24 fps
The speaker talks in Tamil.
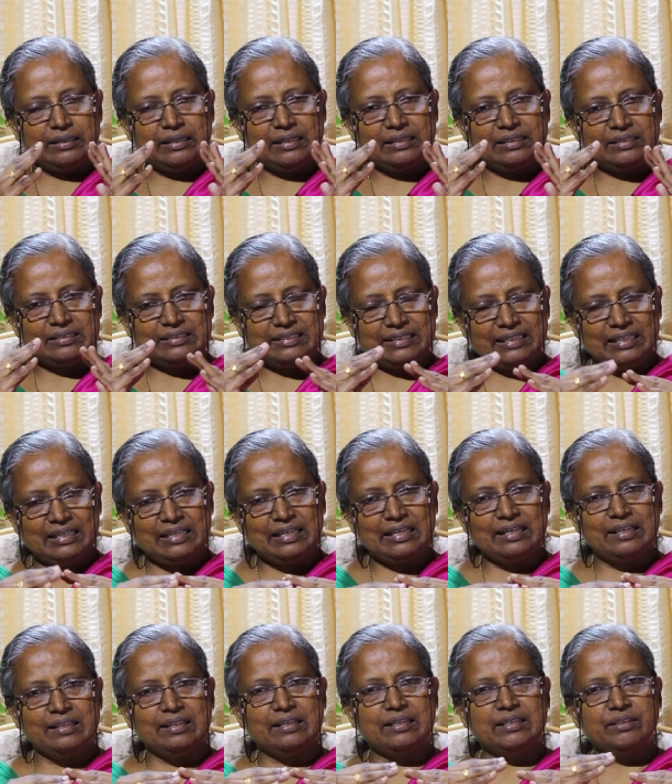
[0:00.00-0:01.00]
அந்த
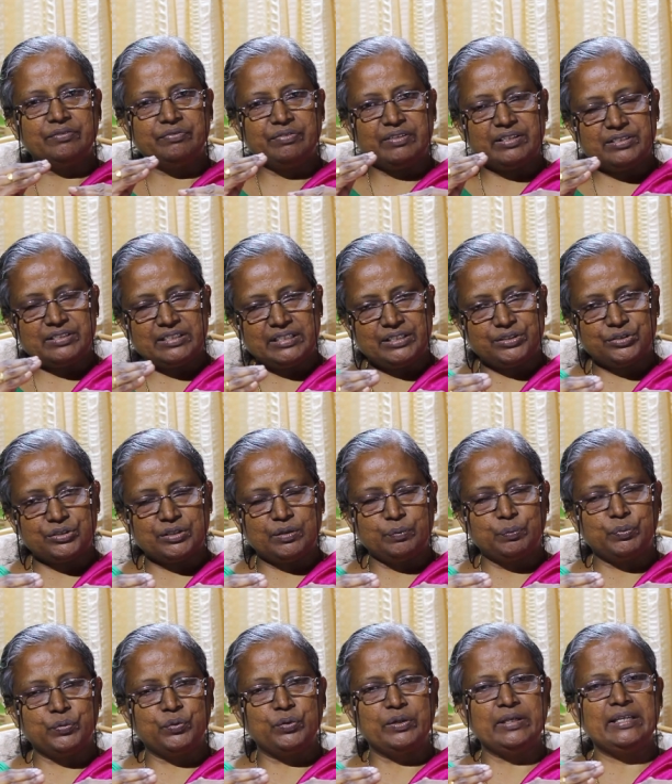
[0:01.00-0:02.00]
செல்லானது டிஃப்ரென்சியேஷன்
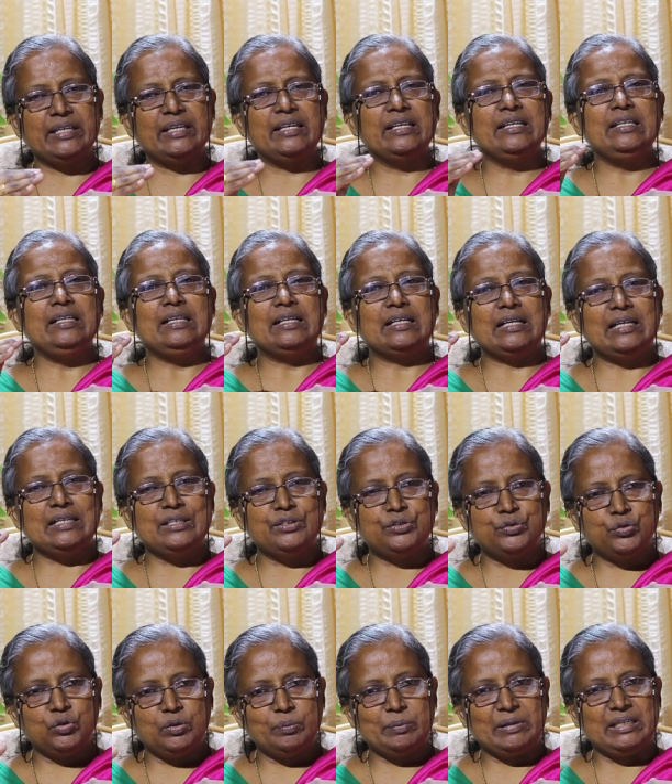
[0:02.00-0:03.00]
போய்
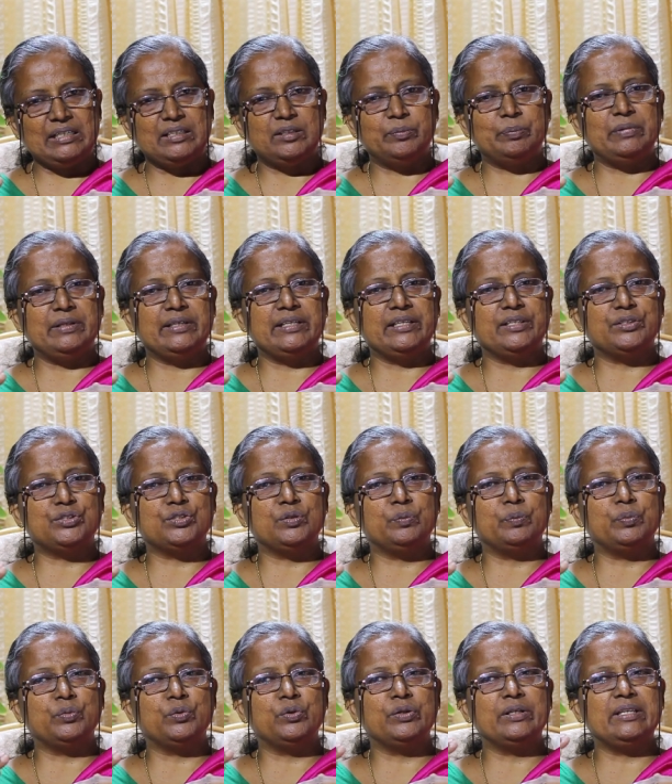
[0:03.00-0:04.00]
கண்ட்ரோல்
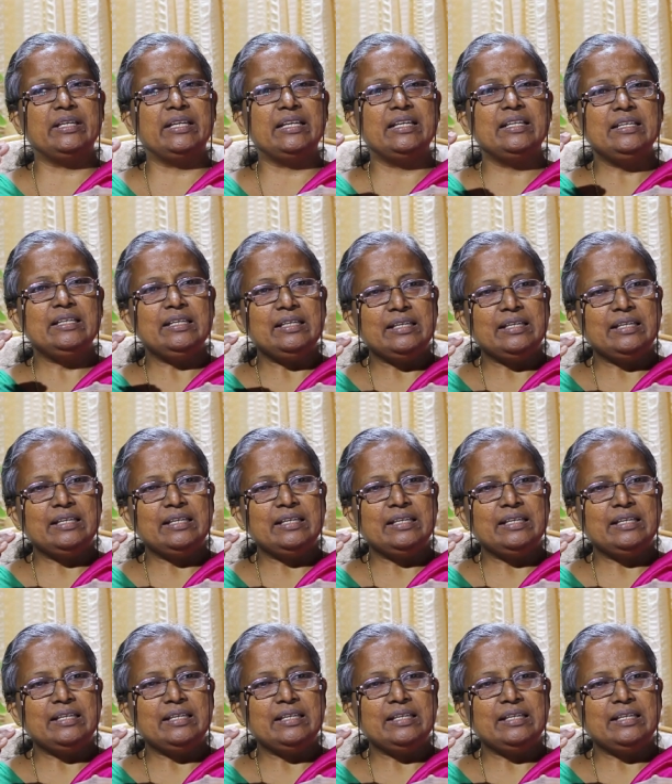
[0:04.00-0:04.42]
மல்டிப்ளிகேஷன் போய்